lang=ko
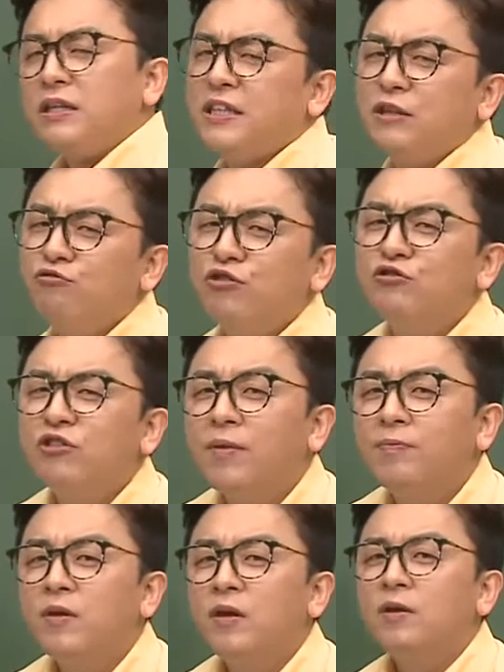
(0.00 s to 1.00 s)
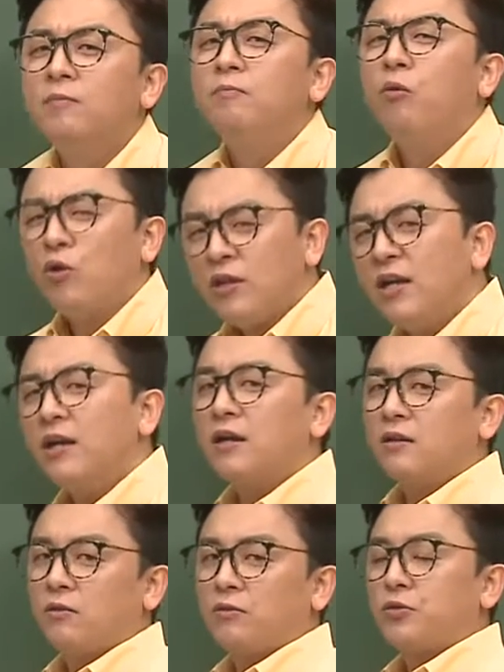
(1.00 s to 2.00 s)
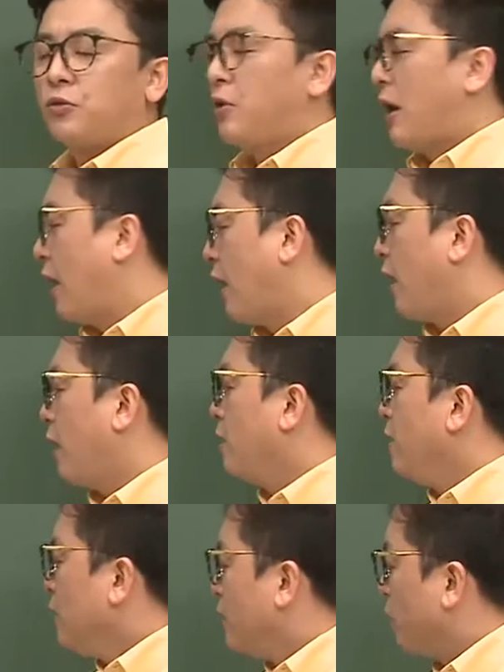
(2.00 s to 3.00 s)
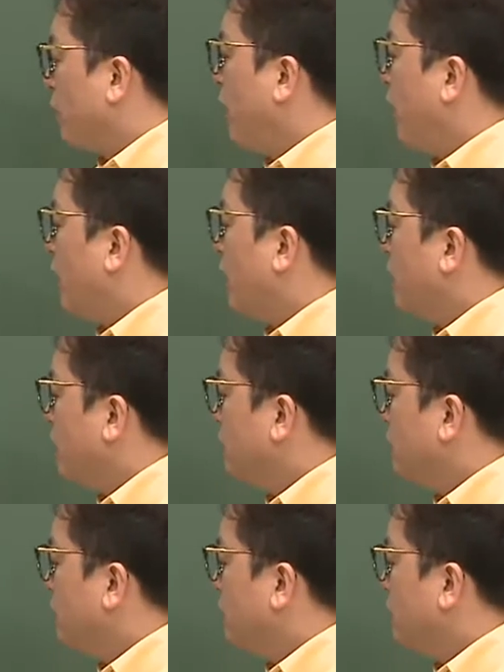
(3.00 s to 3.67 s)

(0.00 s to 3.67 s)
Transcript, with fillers: 이제 우리 눈엔 보인다라는 거죠. 아 여기에